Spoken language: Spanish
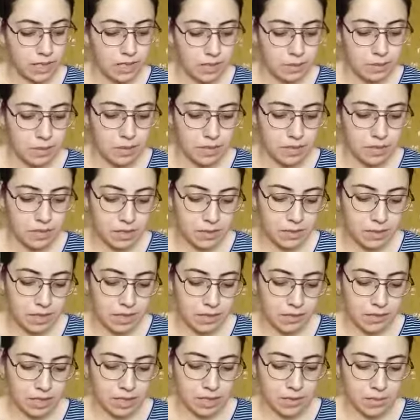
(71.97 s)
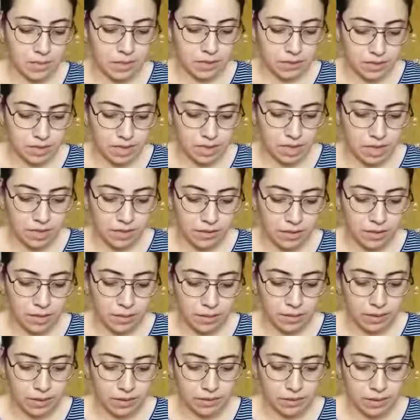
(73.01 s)
Las personas mayores me aconsejaron
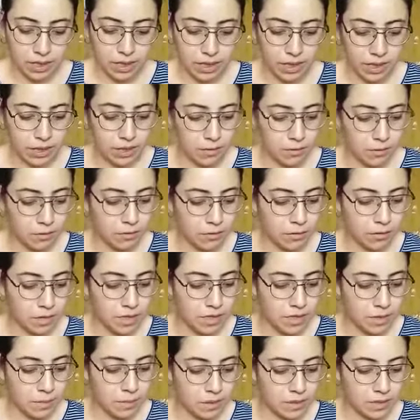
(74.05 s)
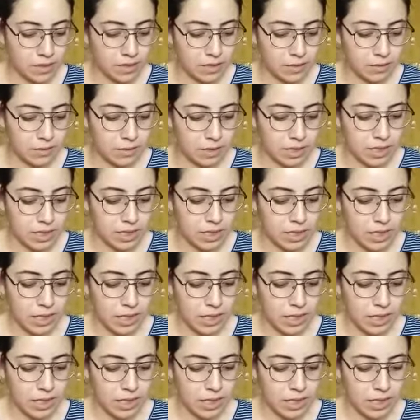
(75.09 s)
abandonar el dibujo de serpientes boas,